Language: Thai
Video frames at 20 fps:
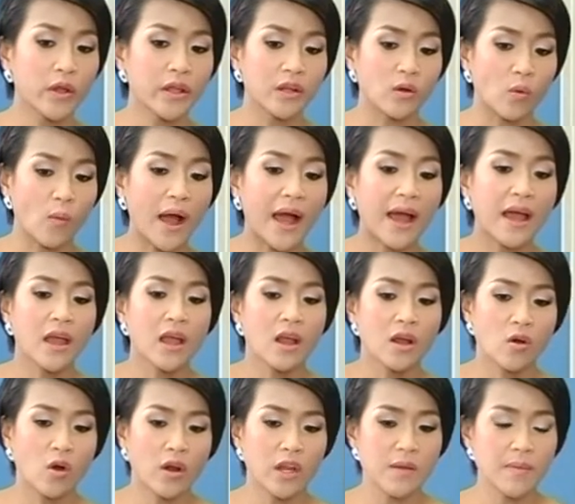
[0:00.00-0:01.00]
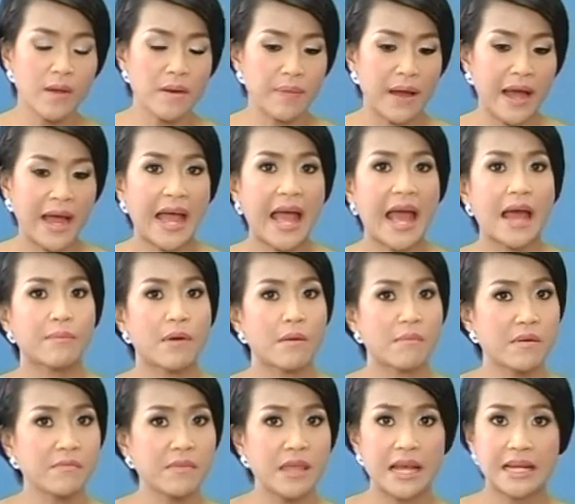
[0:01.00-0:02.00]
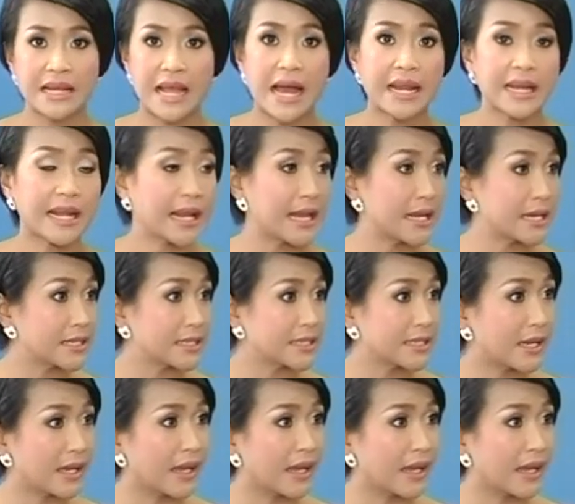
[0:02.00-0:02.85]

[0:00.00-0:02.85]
กันถึงว่าคนที่เป็นพาหะแบบไม่มีอาการอะไรเลย